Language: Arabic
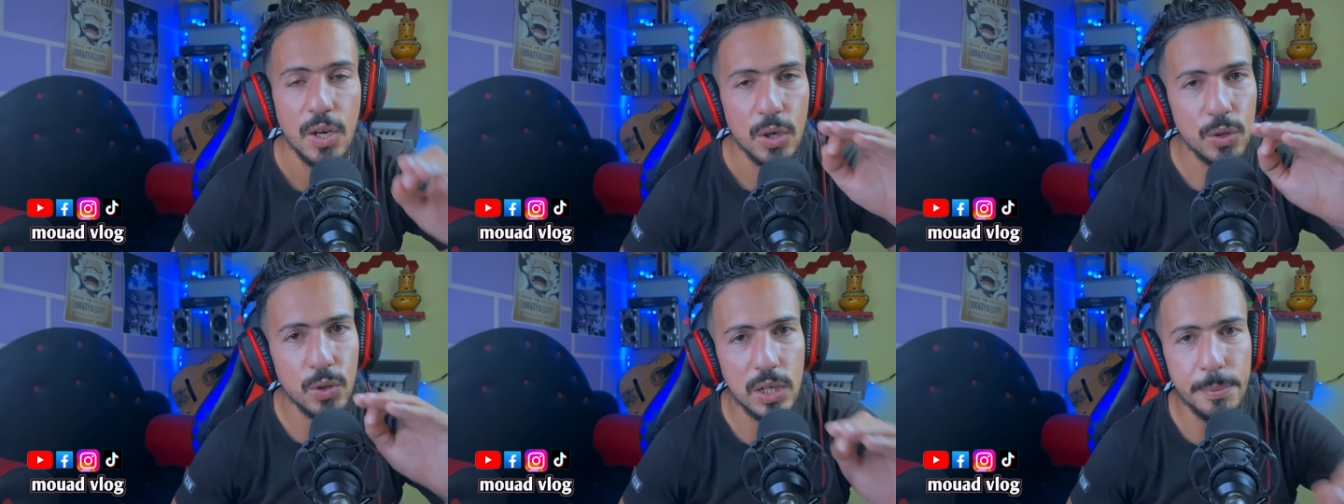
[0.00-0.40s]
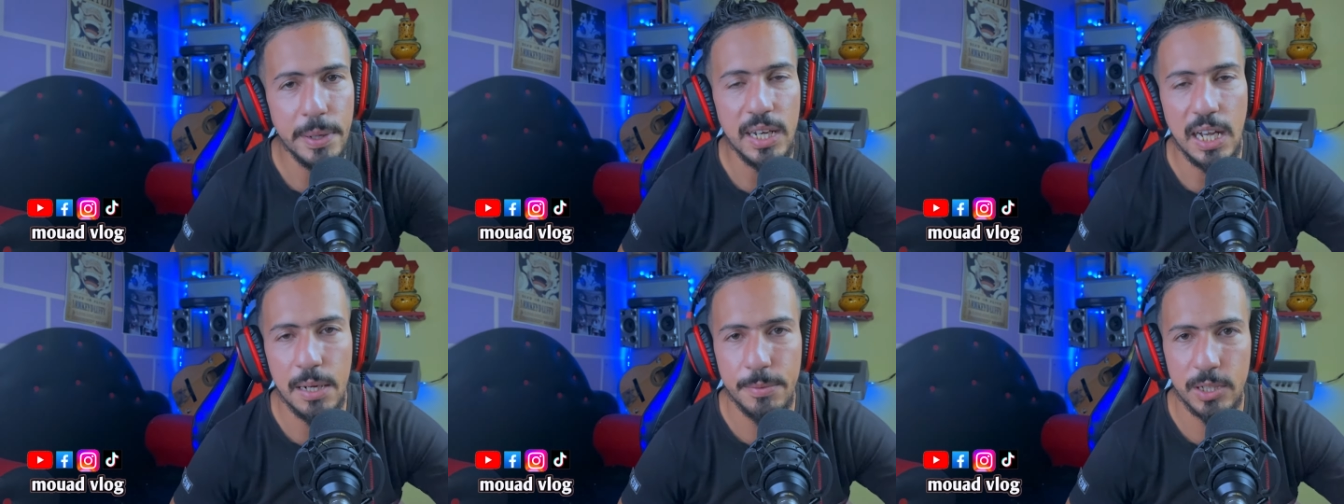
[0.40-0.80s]

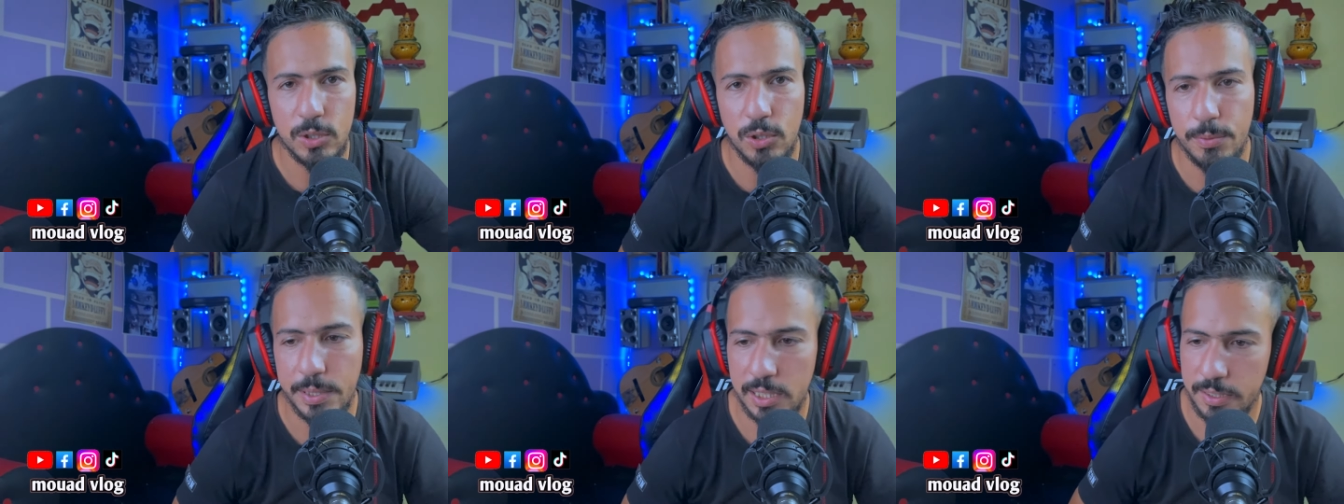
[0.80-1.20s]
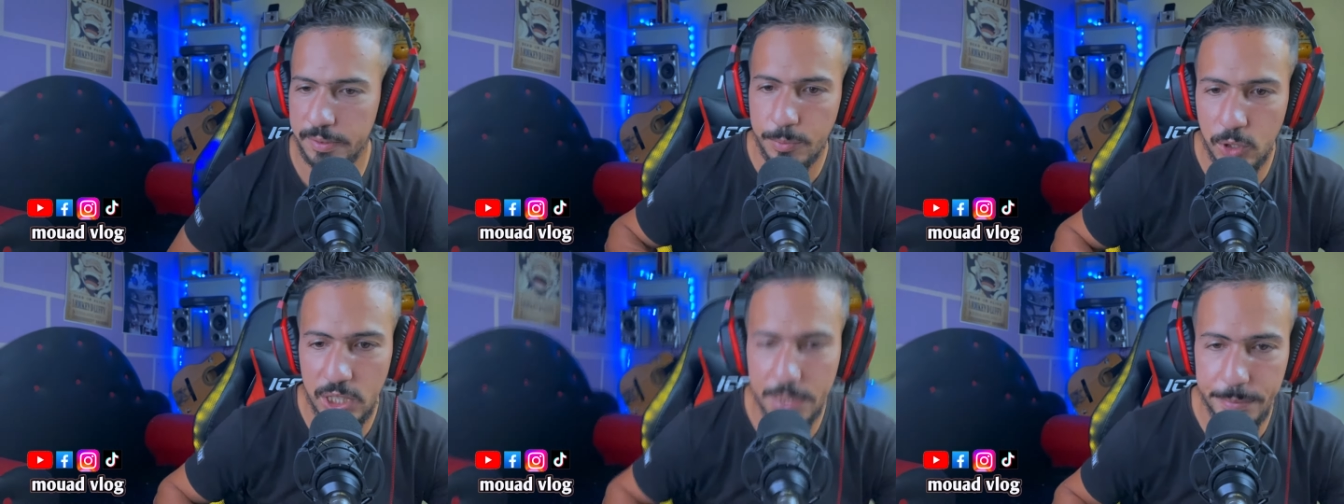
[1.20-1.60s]
والملحمه الكبرى
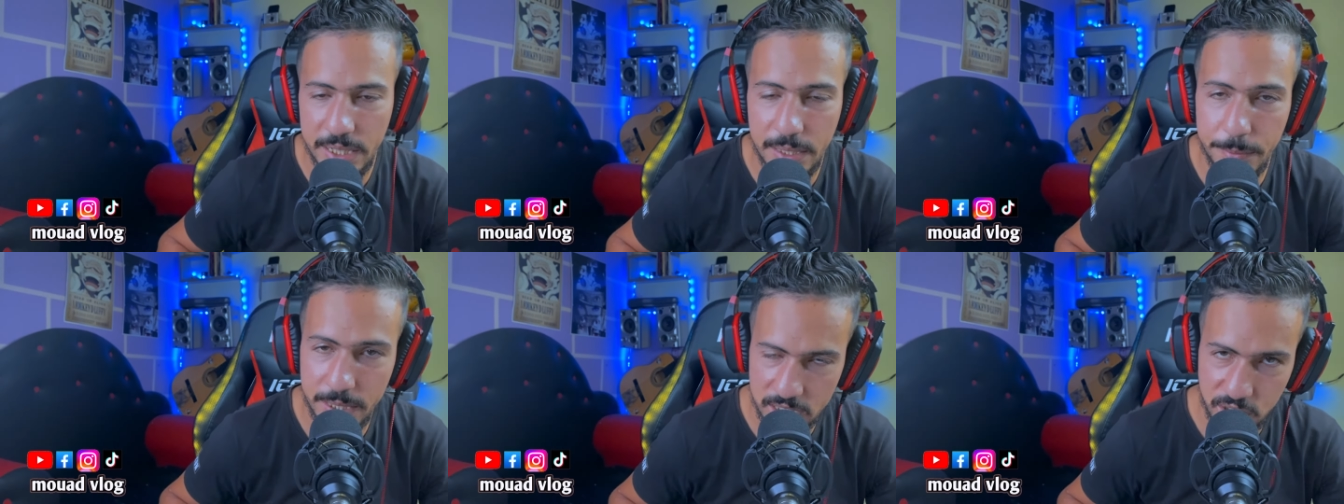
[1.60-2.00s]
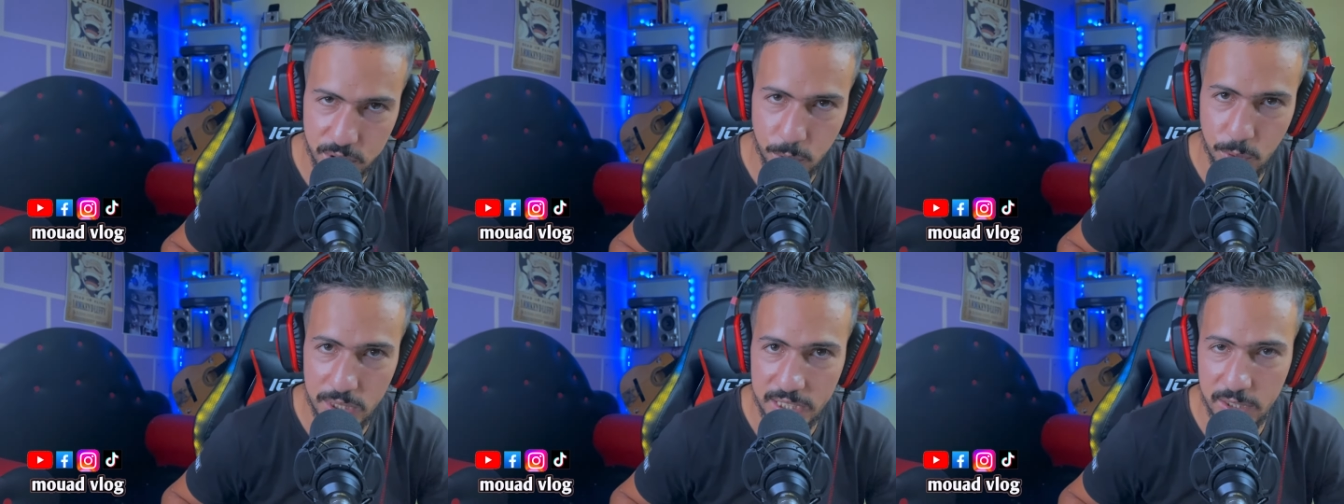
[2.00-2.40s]
المهم انا ما غاديش
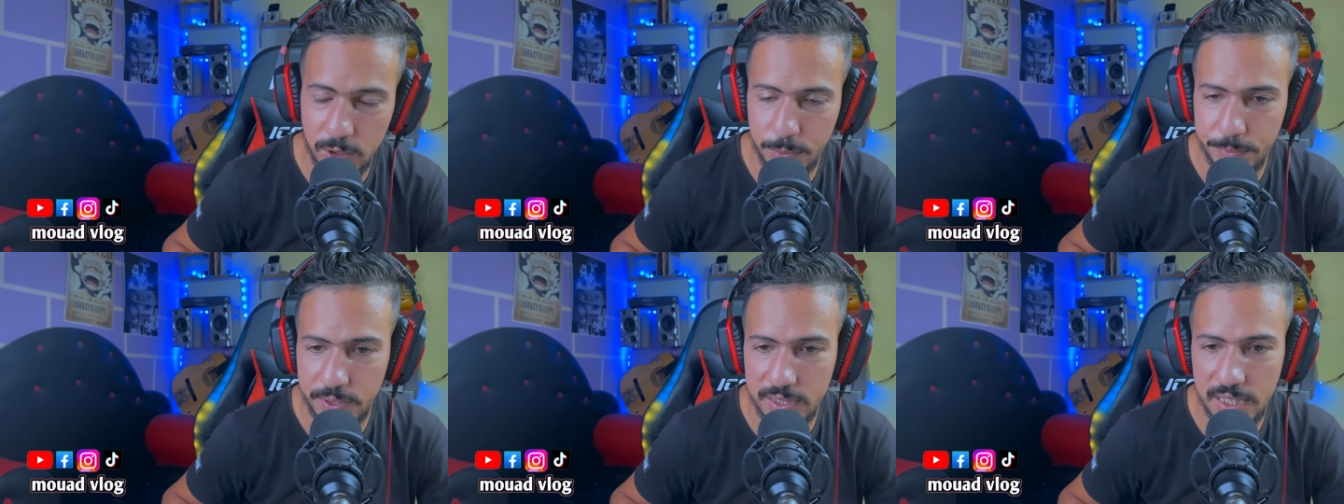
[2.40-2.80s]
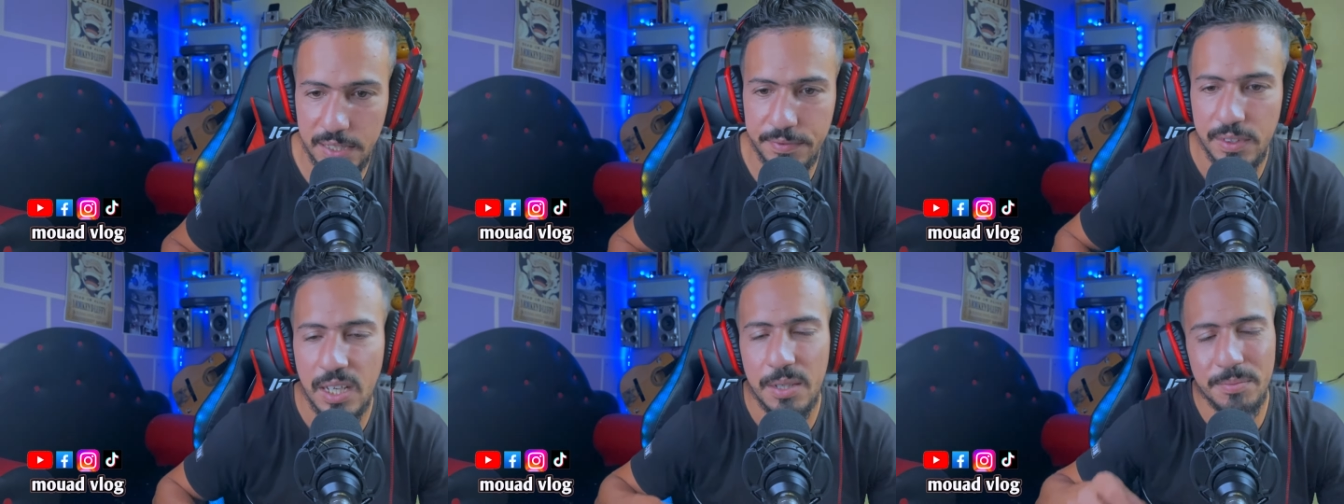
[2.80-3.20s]
نطول عليكم بزاف
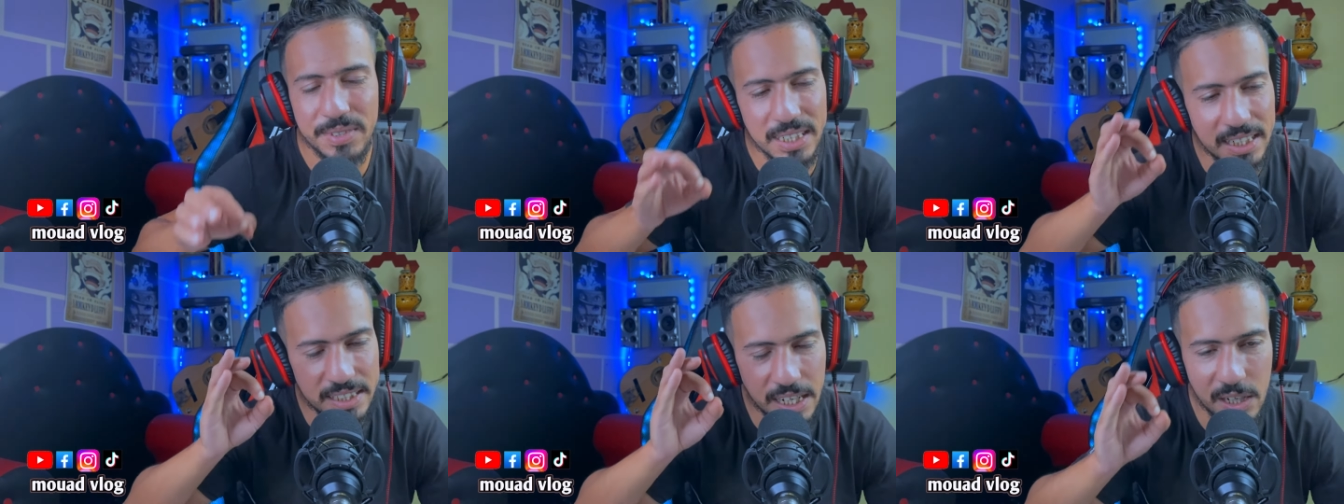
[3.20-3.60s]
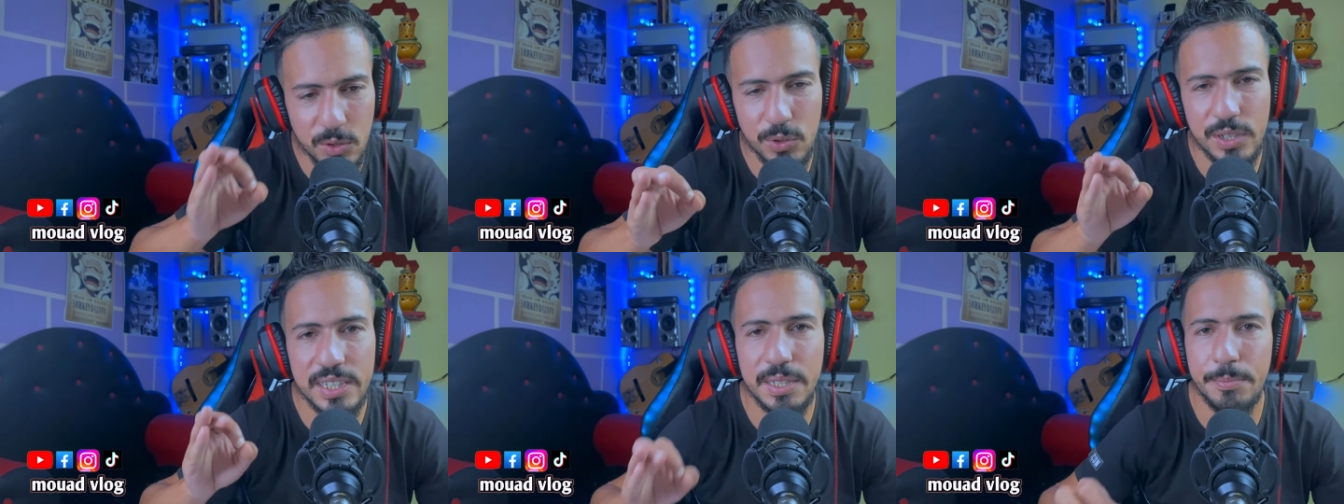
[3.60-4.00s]
بصح
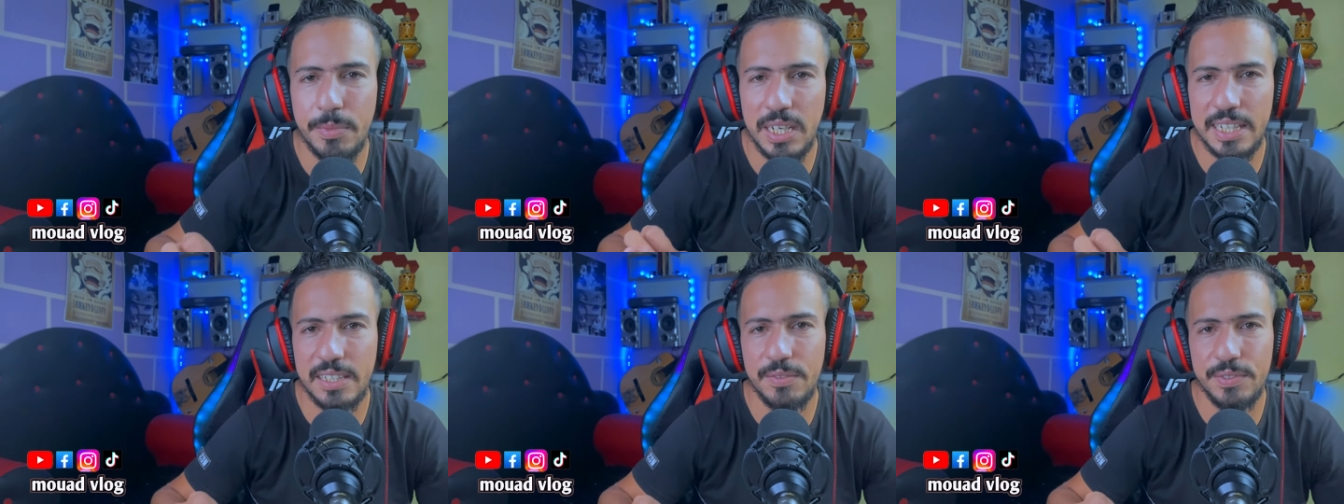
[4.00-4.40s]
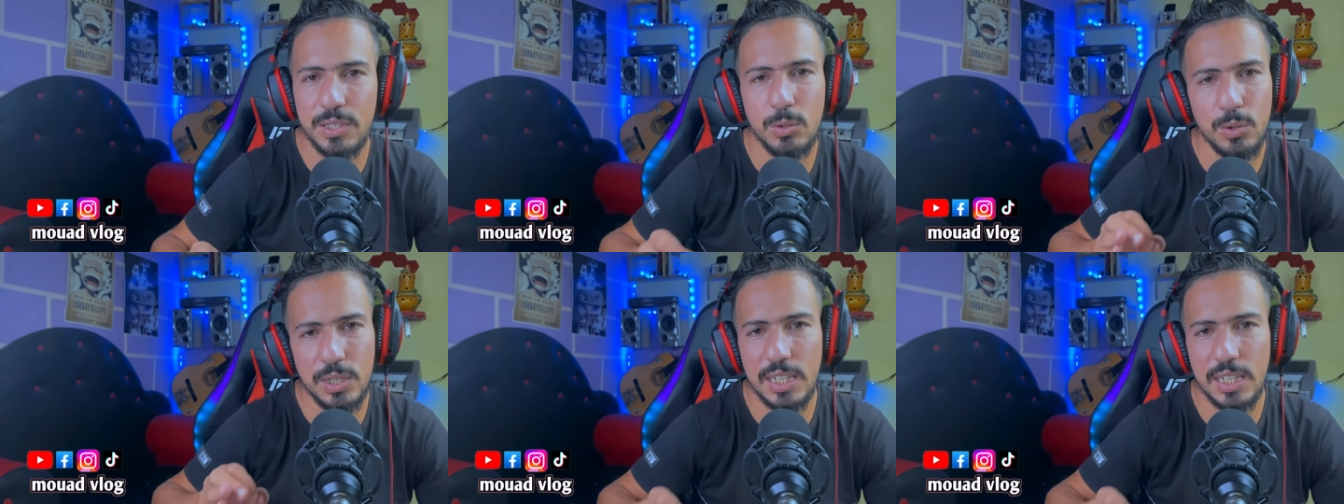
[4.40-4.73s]
ضروري كمل هذا الفيديو